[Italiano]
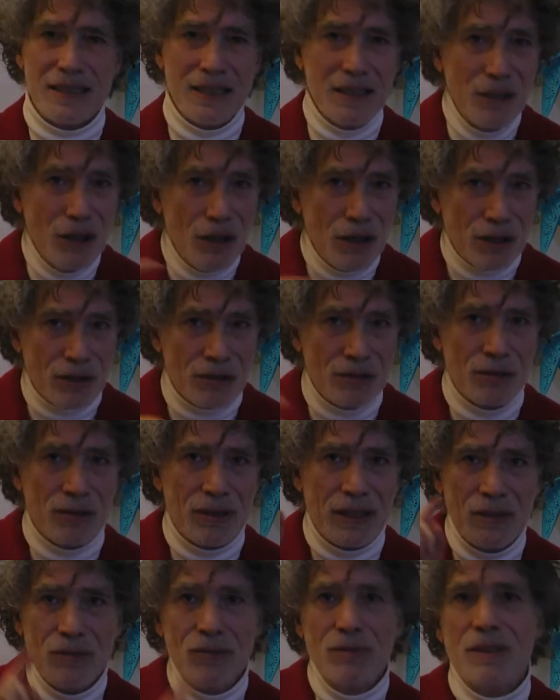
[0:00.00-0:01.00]
Ricordo
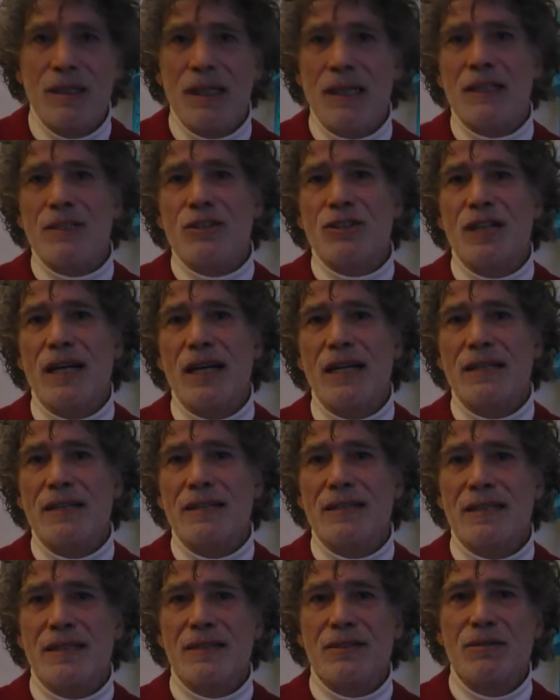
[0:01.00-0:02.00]
che tutte le
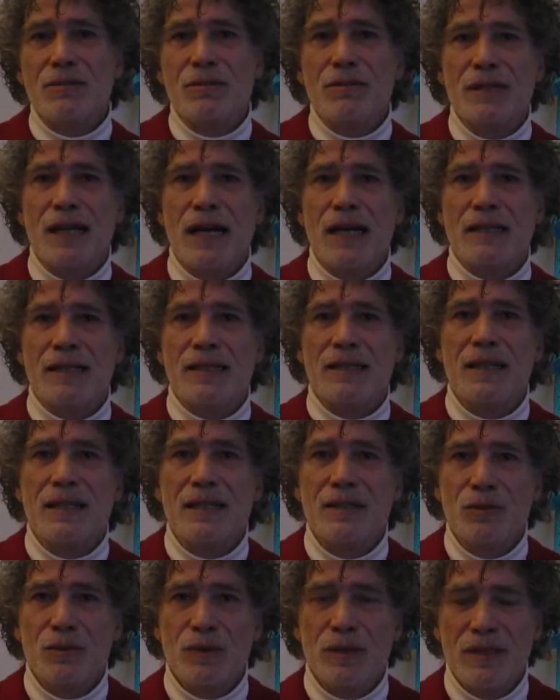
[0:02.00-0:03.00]
scienze sono nate
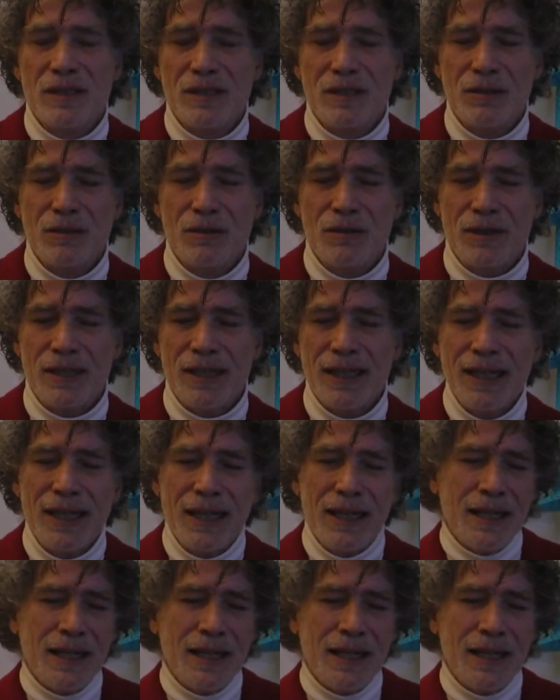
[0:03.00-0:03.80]
dall'intuizione,